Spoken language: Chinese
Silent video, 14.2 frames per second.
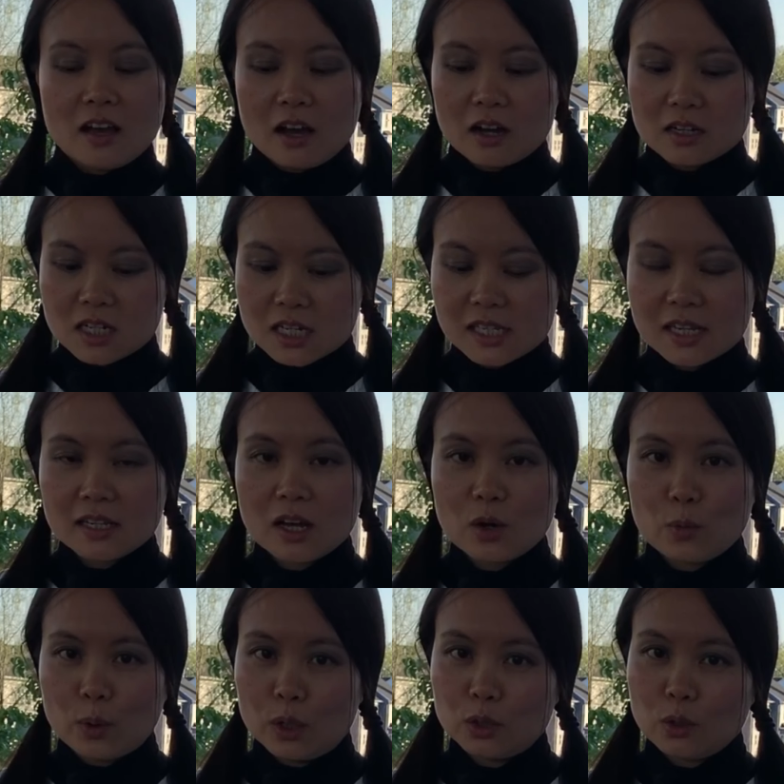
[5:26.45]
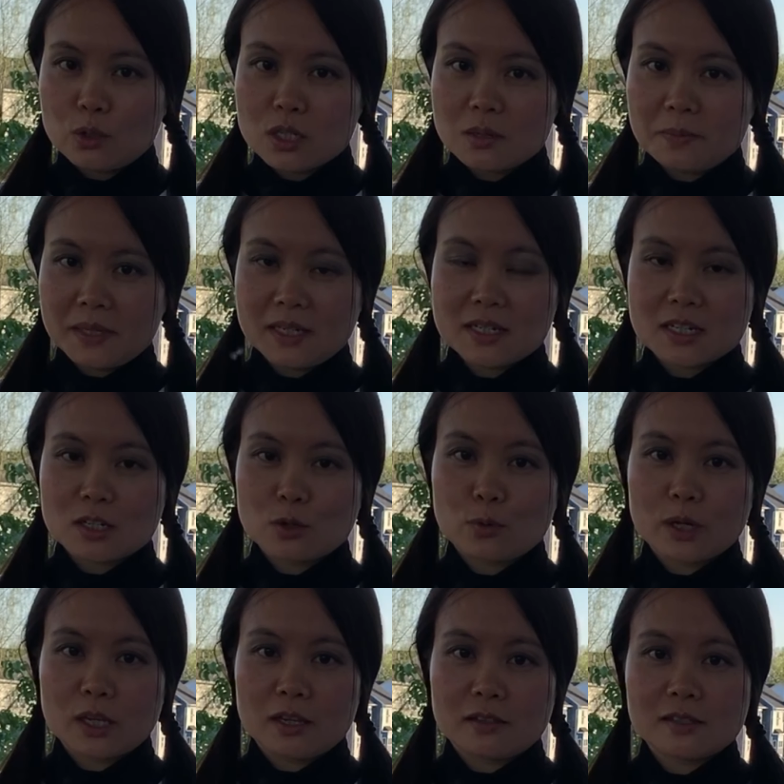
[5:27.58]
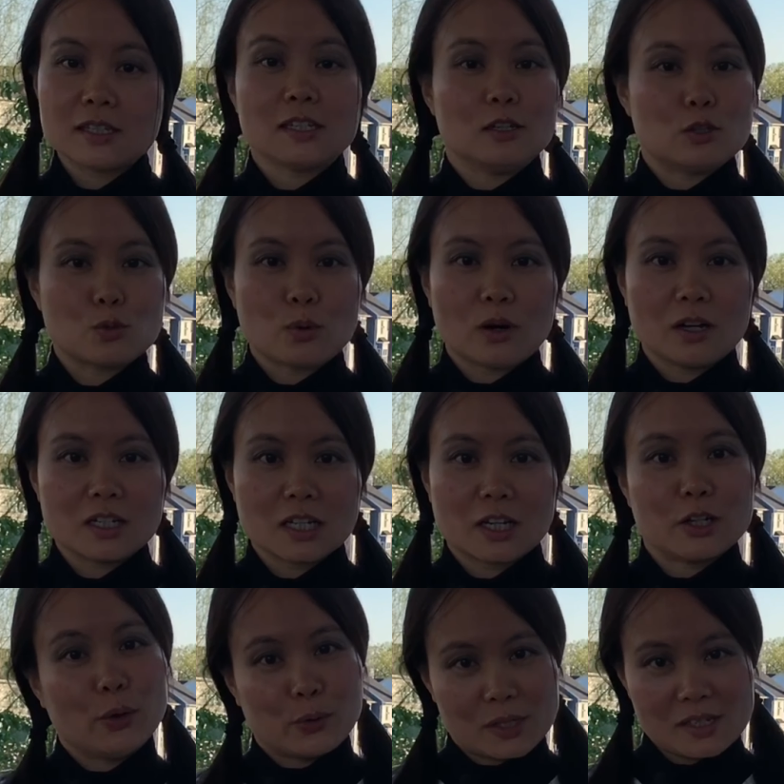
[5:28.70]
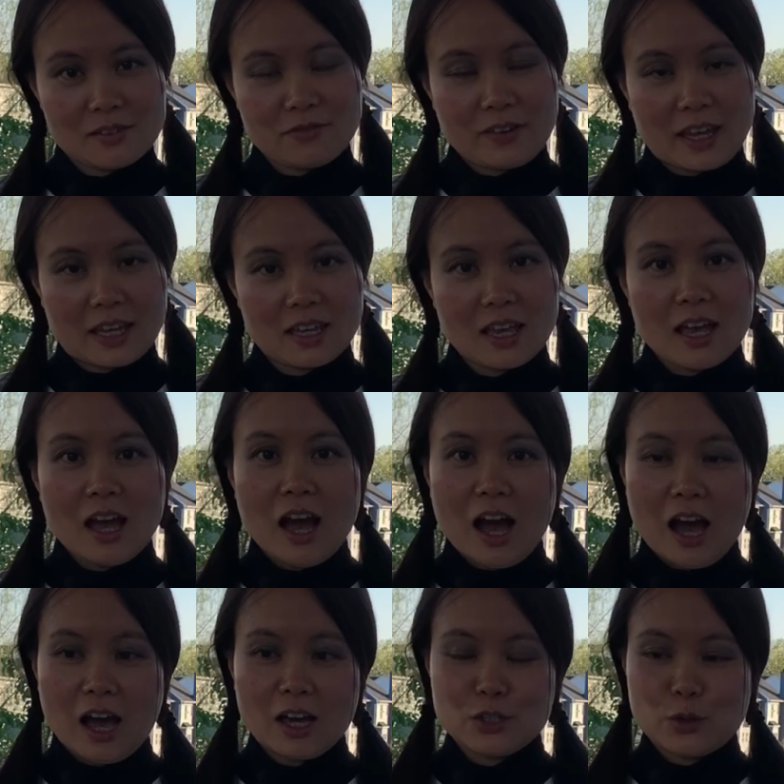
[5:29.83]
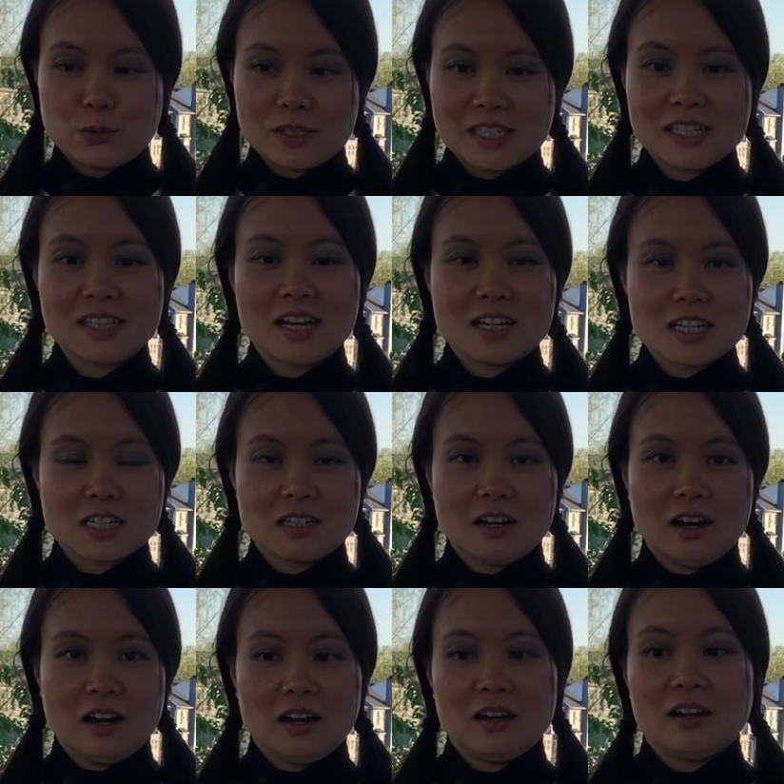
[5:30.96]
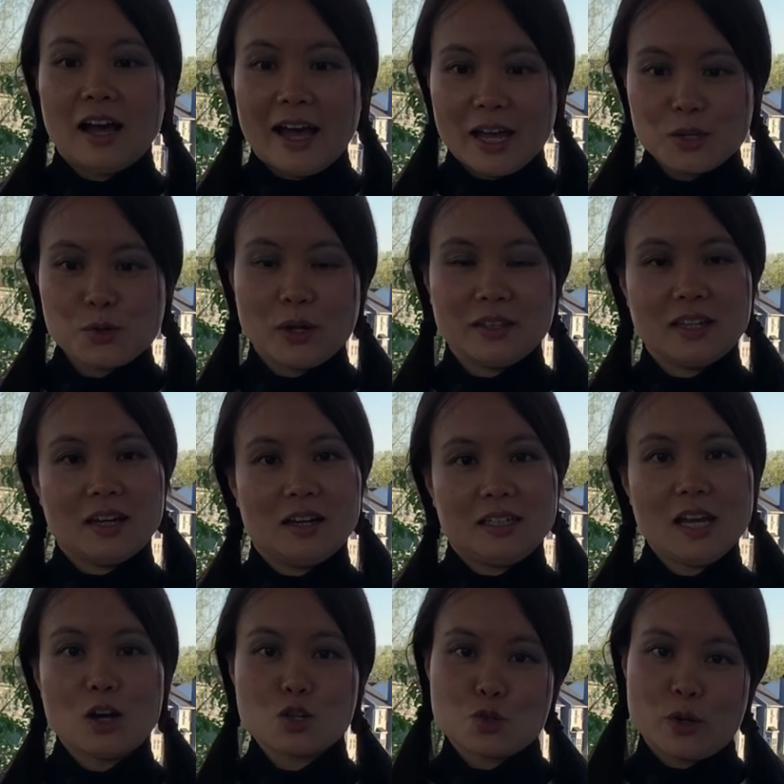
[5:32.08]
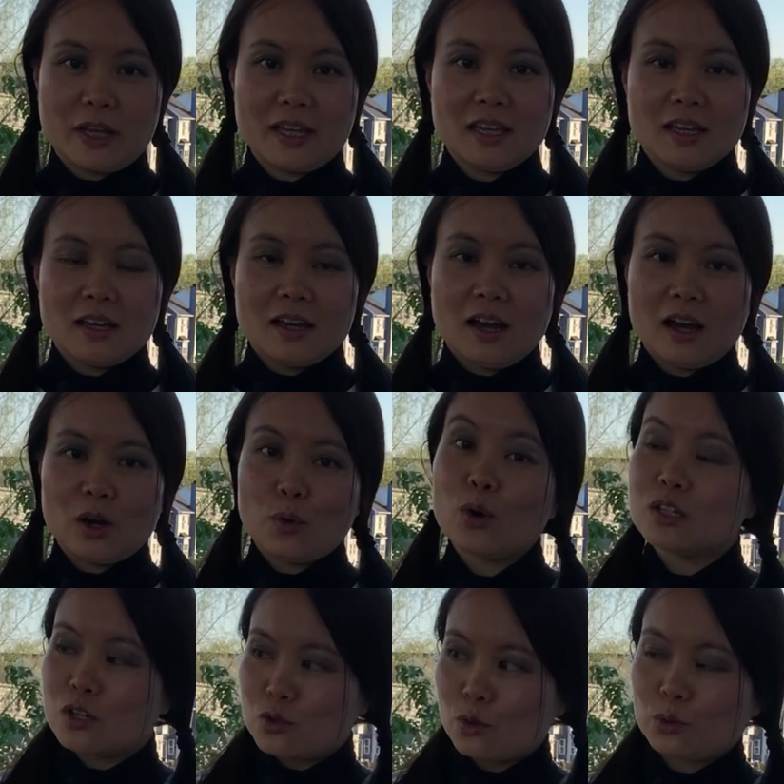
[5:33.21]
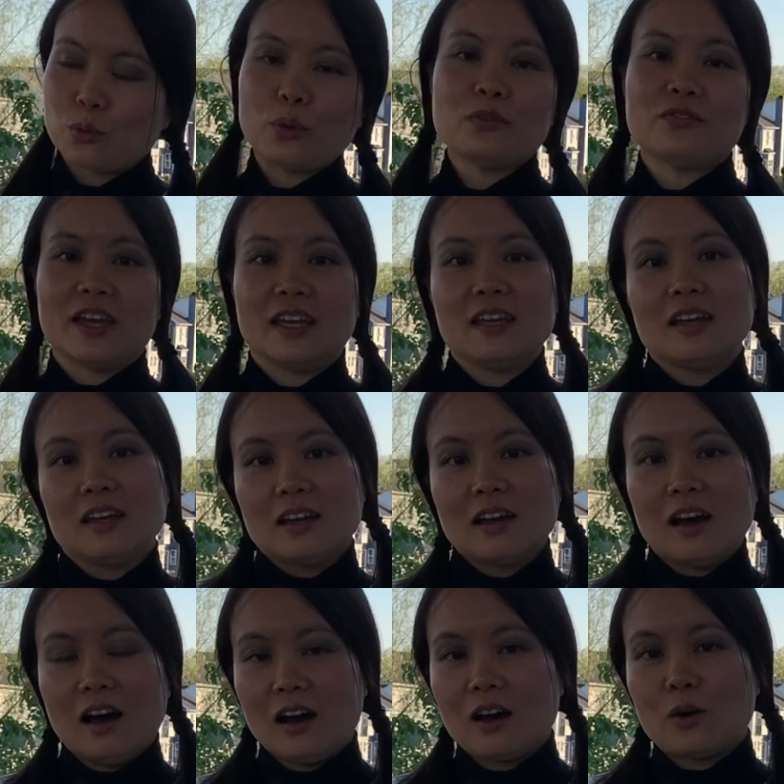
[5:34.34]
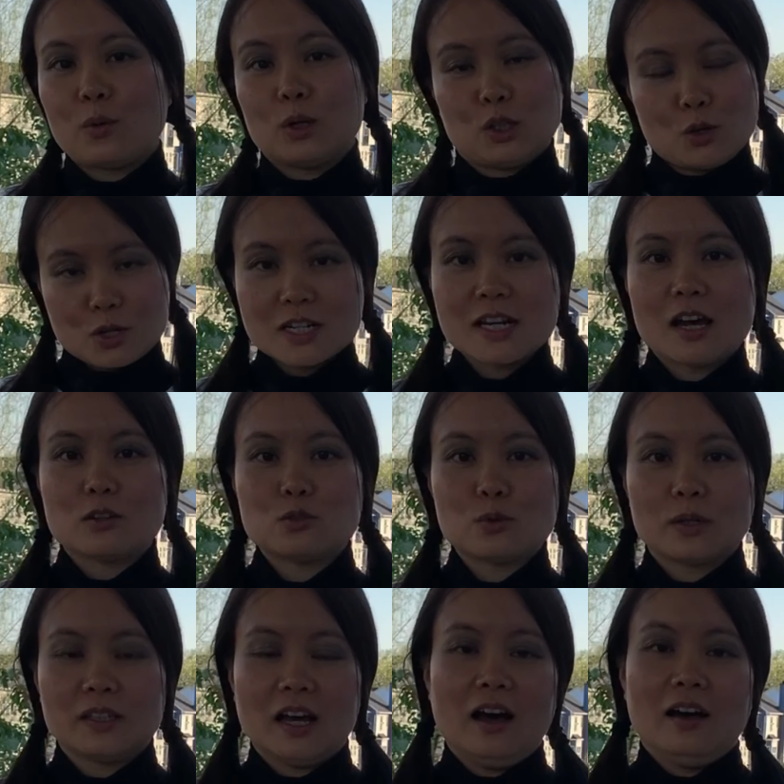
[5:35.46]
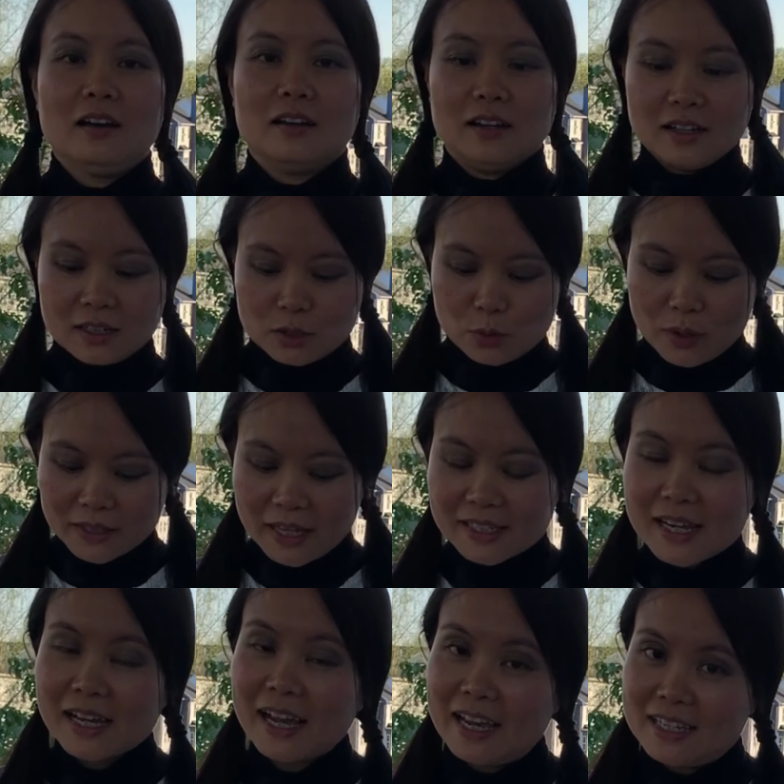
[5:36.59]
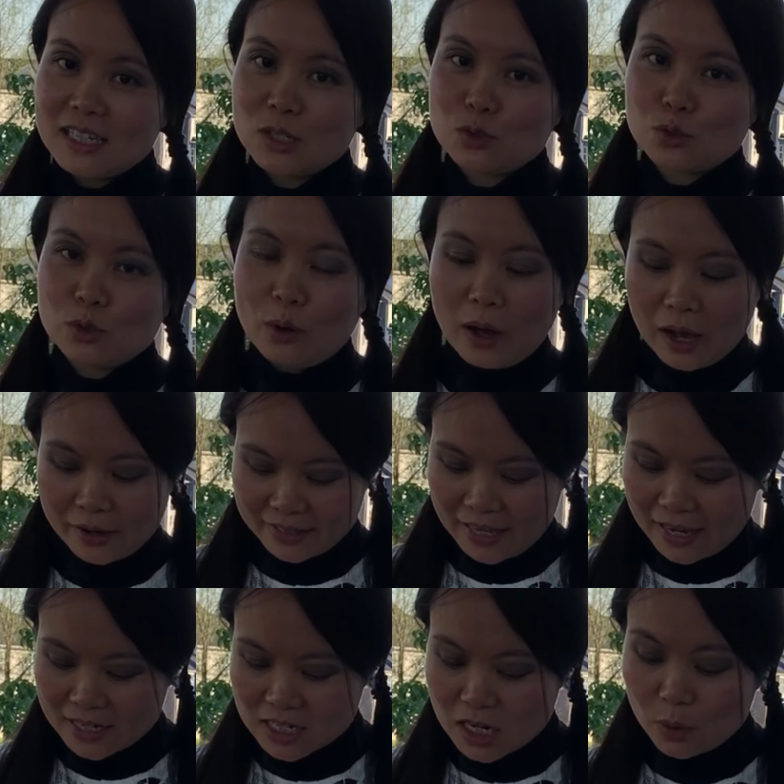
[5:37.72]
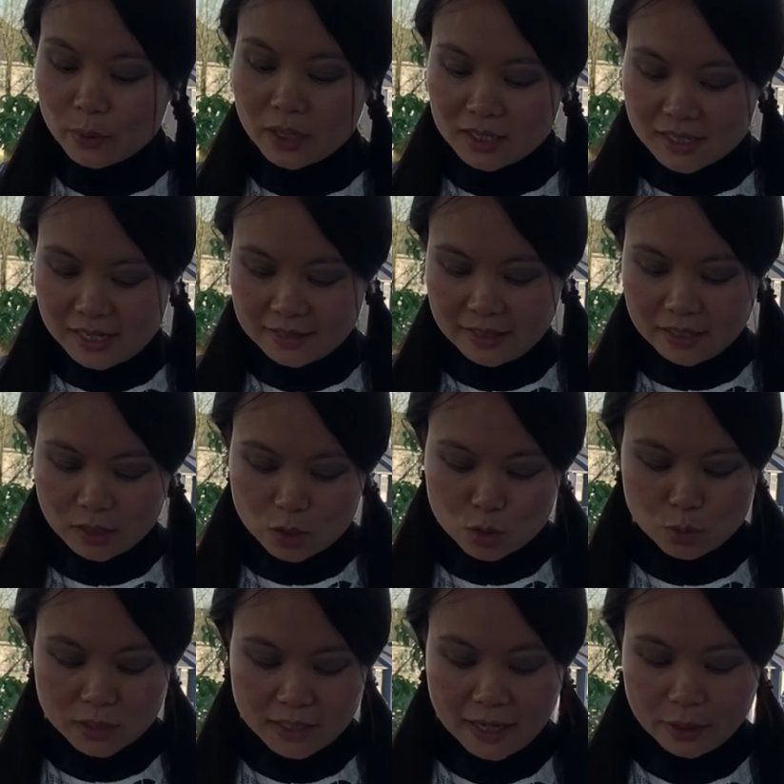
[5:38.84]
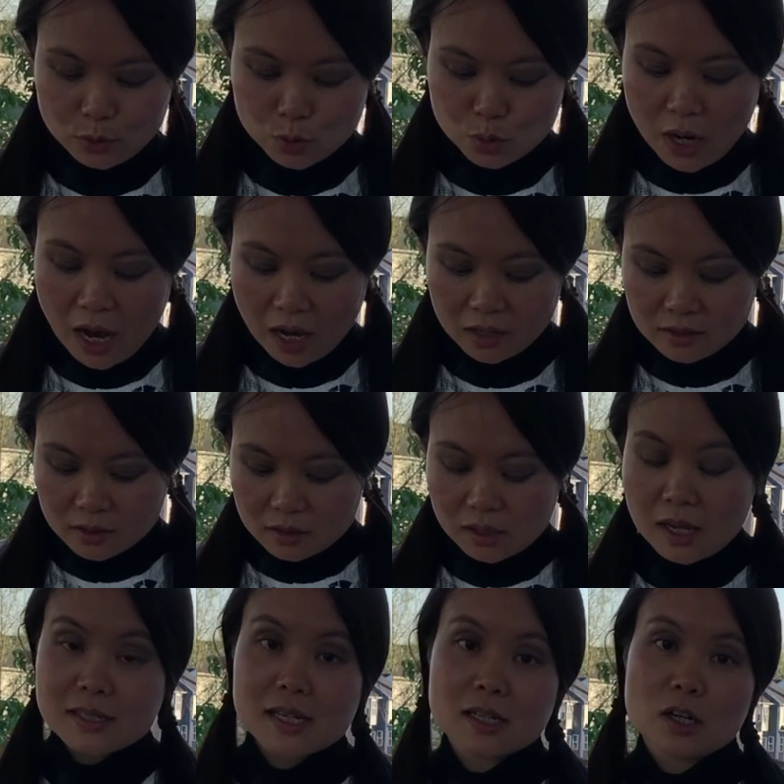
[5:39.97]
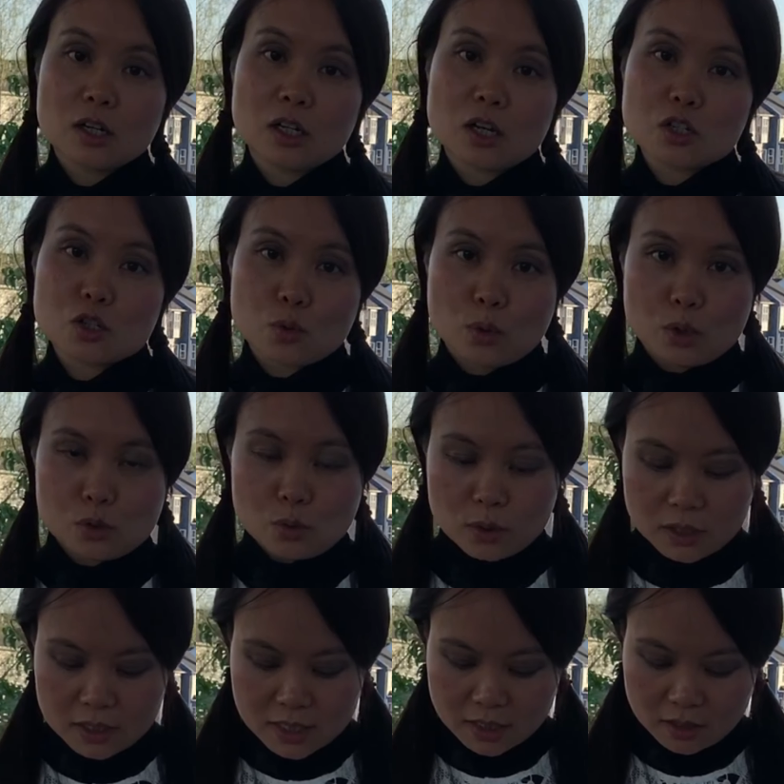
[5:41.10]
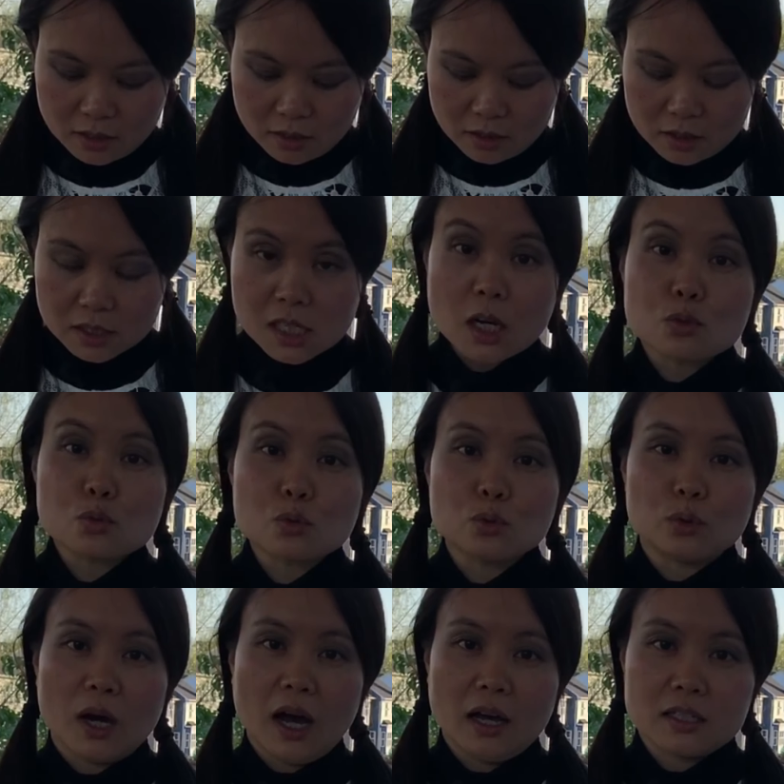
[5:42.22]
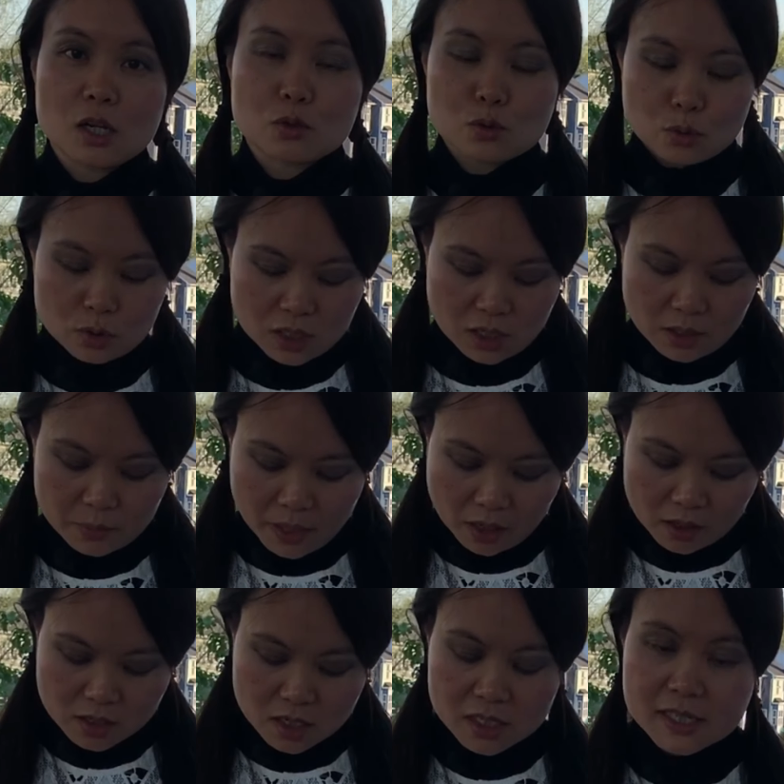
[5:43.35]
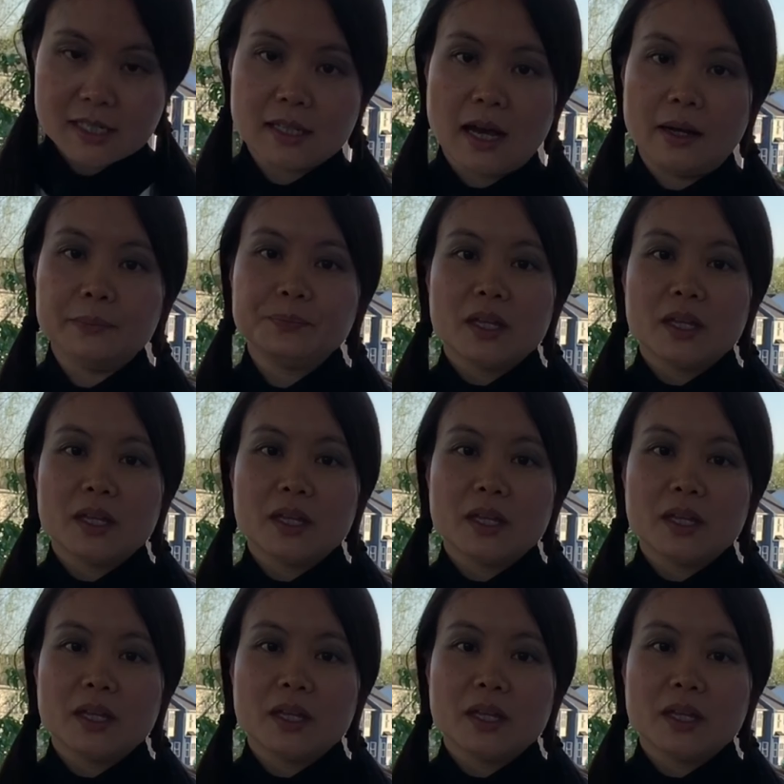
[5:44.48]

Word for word: 呃，这些呢，我都是平时会自己做这个有机肥啊，有机的这个安全的药水啊，或者说堆肥，呃，我都是这样做的。呃，如果大家感兴趣的话，给大家稍微简单的说一两句哈。那这个呢，是我做的这个酵素啊，酵素这里标了日期的。